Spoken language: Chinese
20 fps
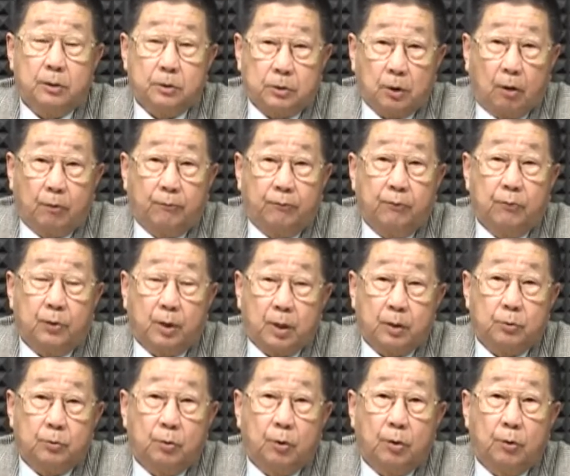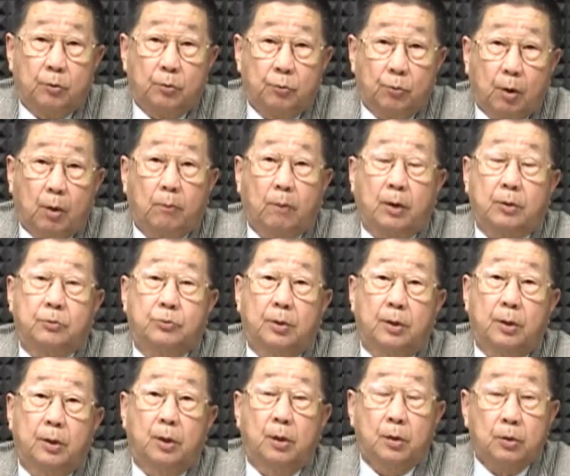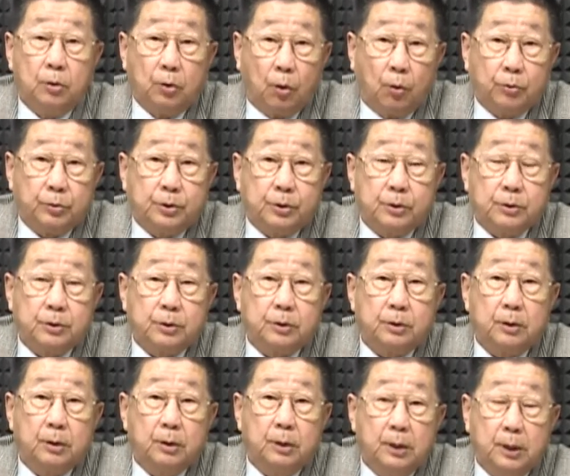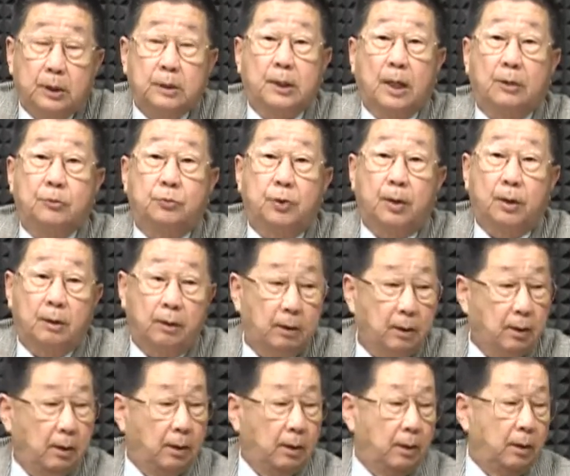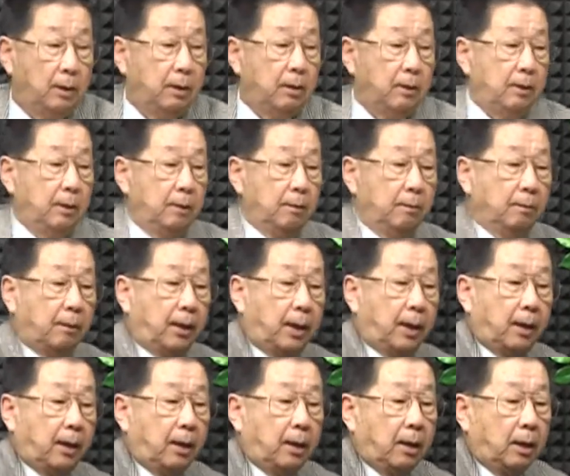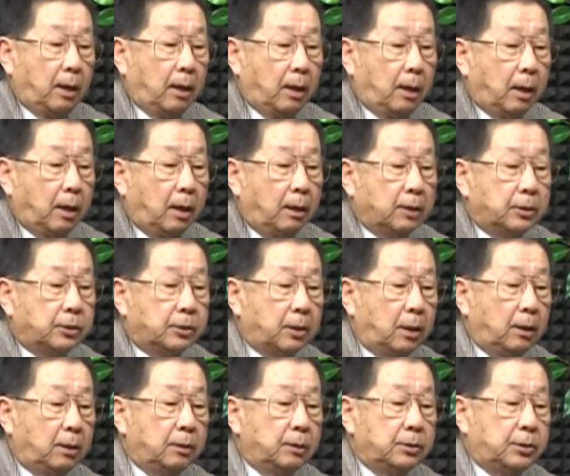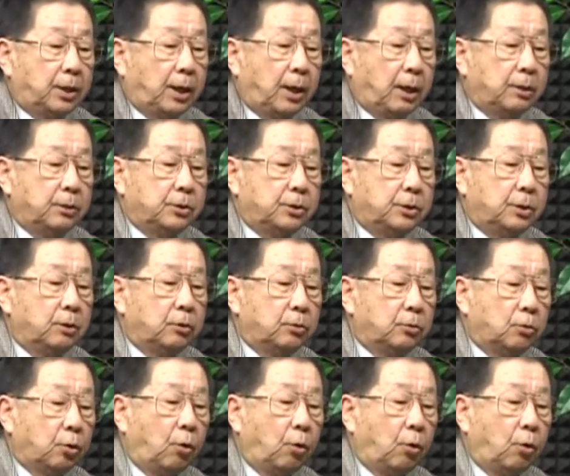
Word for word: 少付很多冤枉税。尤其是遗产税，因为生前信